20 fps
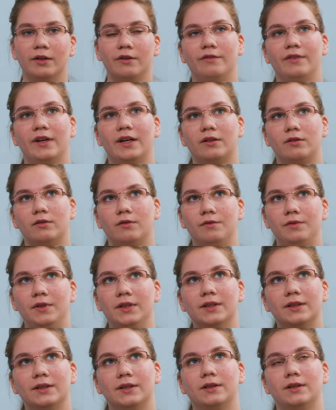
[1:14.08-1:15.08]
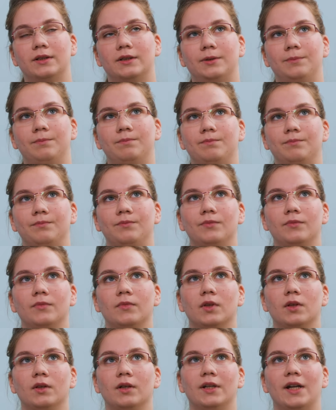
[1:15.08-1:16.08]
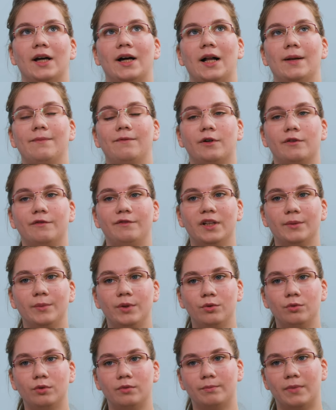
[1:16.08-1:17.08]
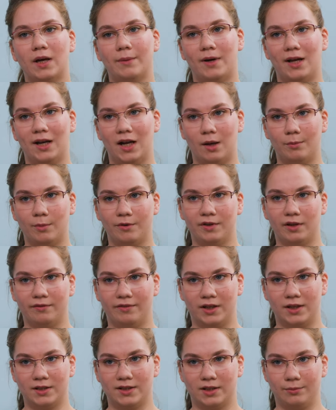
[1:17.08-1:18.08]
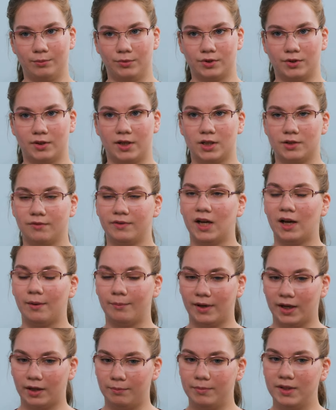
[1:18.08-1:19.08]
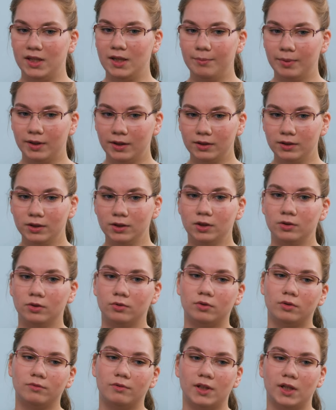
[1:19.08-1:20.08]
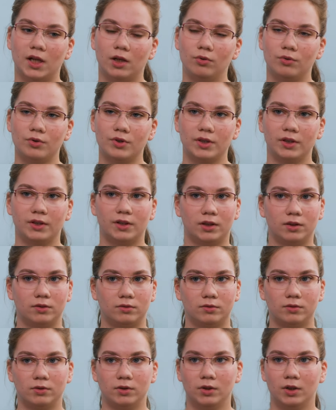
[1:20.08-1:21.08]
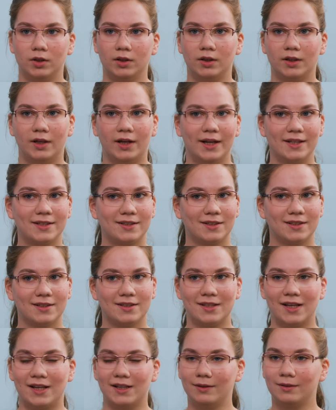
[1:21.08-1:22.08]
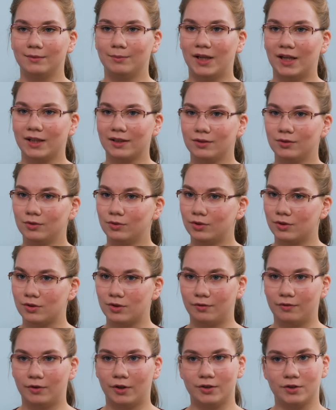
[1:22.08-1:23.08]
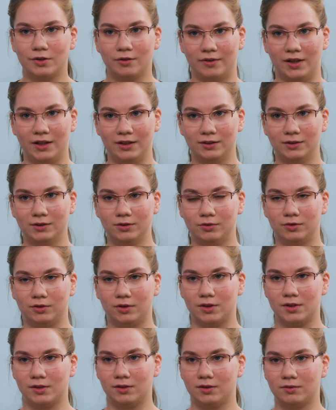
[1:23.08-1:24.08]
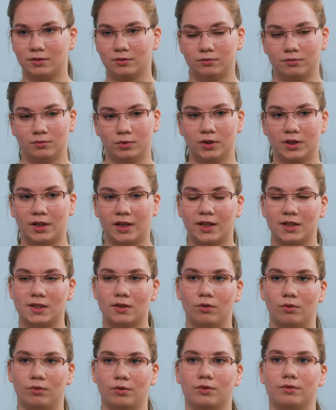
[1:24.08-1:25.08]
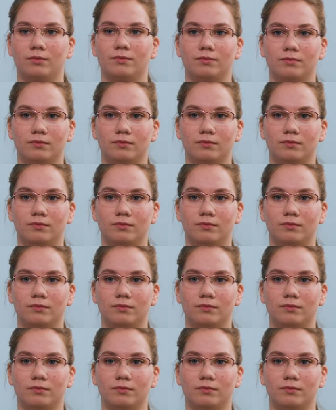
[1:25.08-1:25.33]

Während wir ähm, innerhalb von vier Minuten beim Alarm auf der Wache sein müssen. Also wir haben einen Pieper und wenn der losgeht, dann heißt es Sachen packen und sofort zur Wache und dann geht's los.